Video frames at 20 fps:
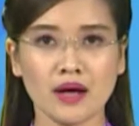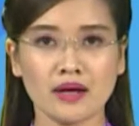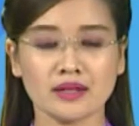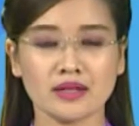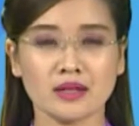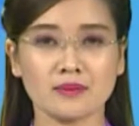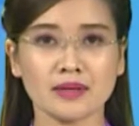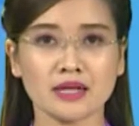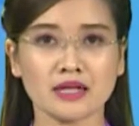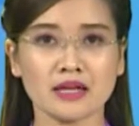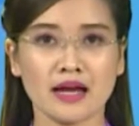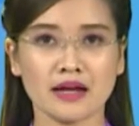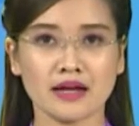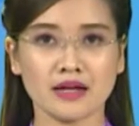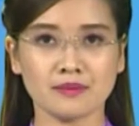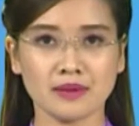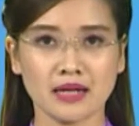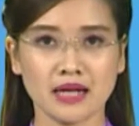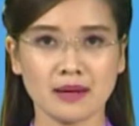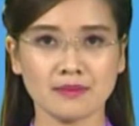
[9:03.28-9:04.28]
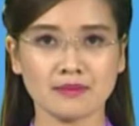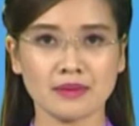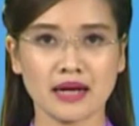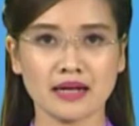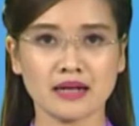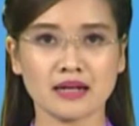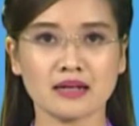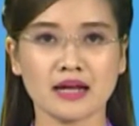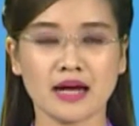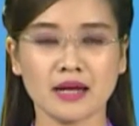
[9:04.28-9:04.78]
nhiệm kỳ
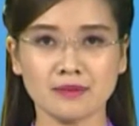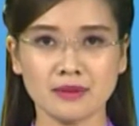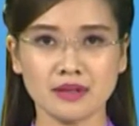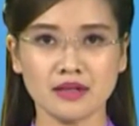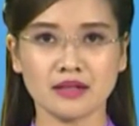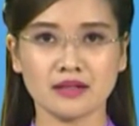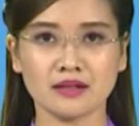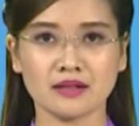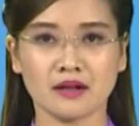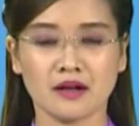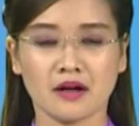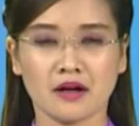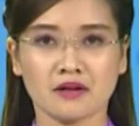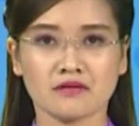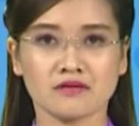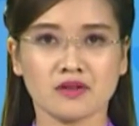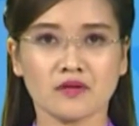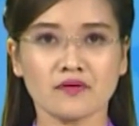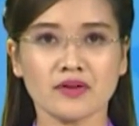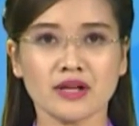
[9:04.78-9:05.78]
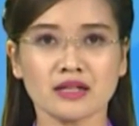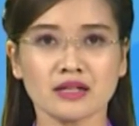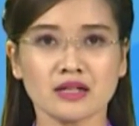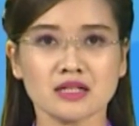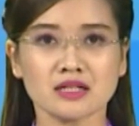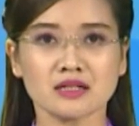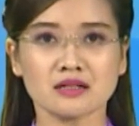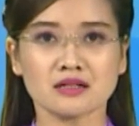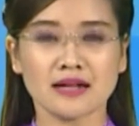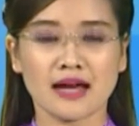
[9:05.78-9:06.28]
2015-2020. Phóng viên thời
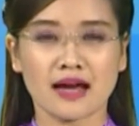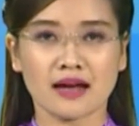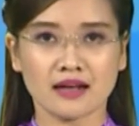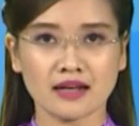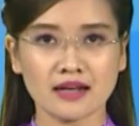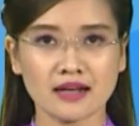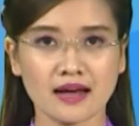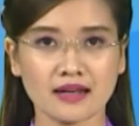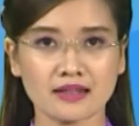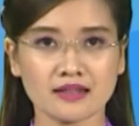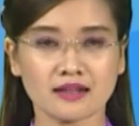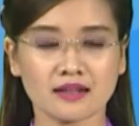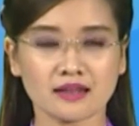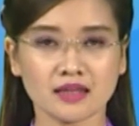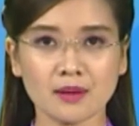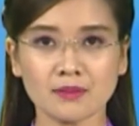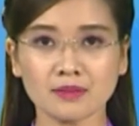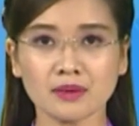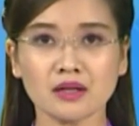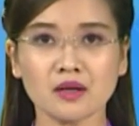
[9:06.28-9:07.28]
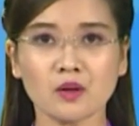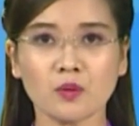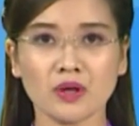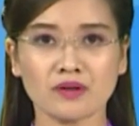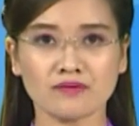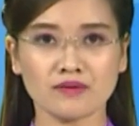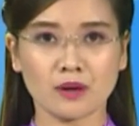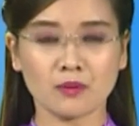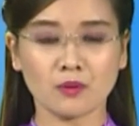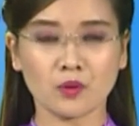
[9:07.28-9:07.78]
sự đã ghi lại những tâm tư nguyện
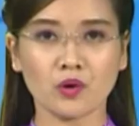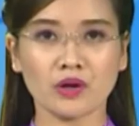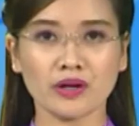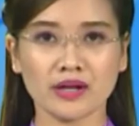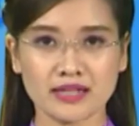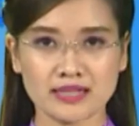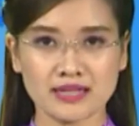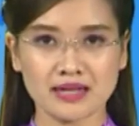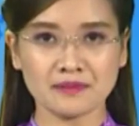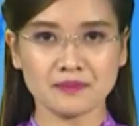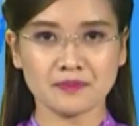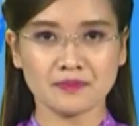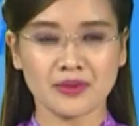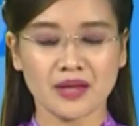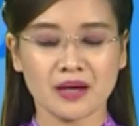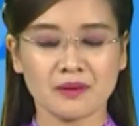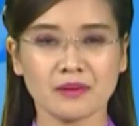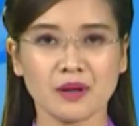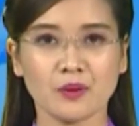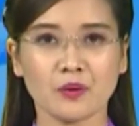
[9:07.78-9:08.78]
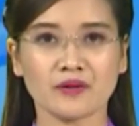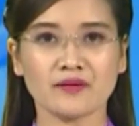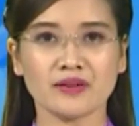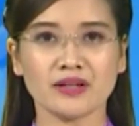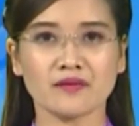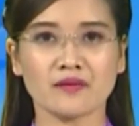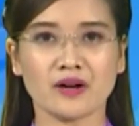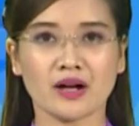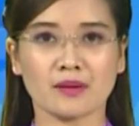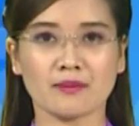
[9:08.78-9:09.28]
vọng của người dân. Mời quý vị
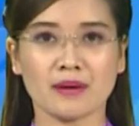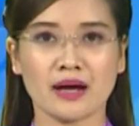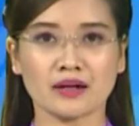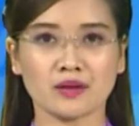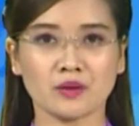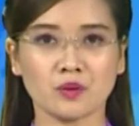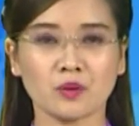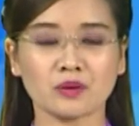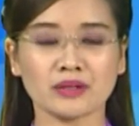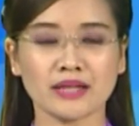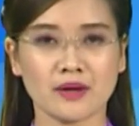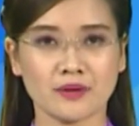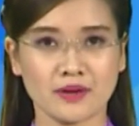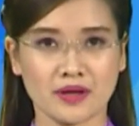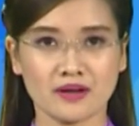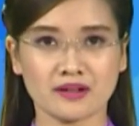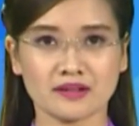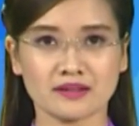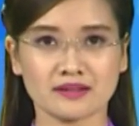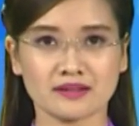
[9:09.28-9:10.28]
và các bạn cùng theo dõi.